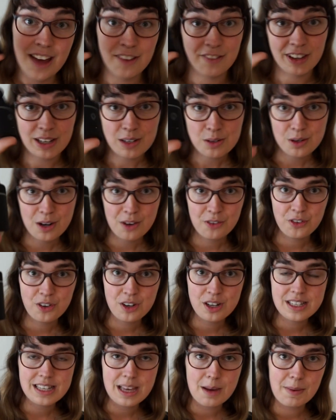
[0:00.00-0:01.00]
Wenn du
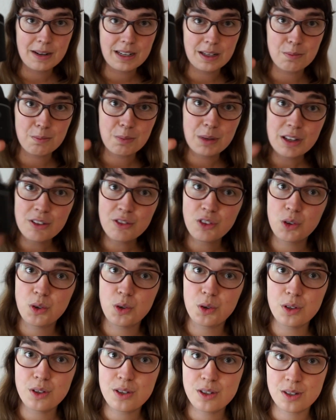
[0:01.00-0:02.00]
dafür jetzt aber den Pivo
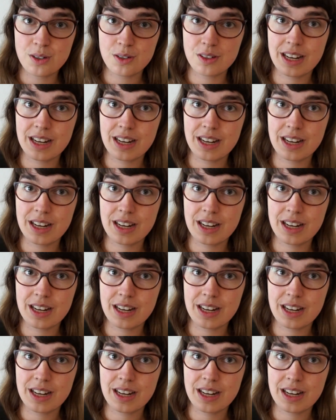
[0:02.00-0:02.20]
nutzt,